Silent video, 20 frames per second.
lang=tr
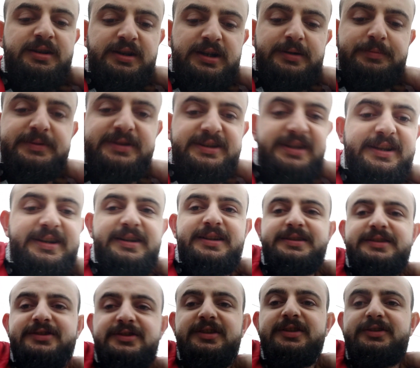Abi
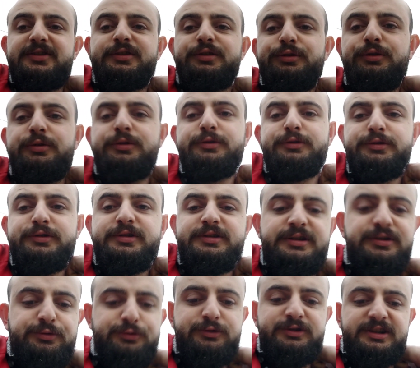tereyanın sesi de
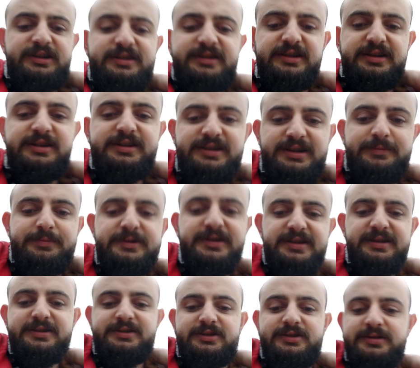öyle güzel geliyor
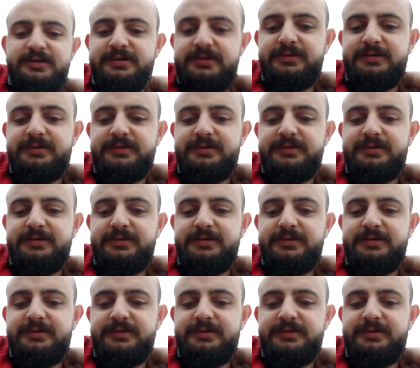buraya ki.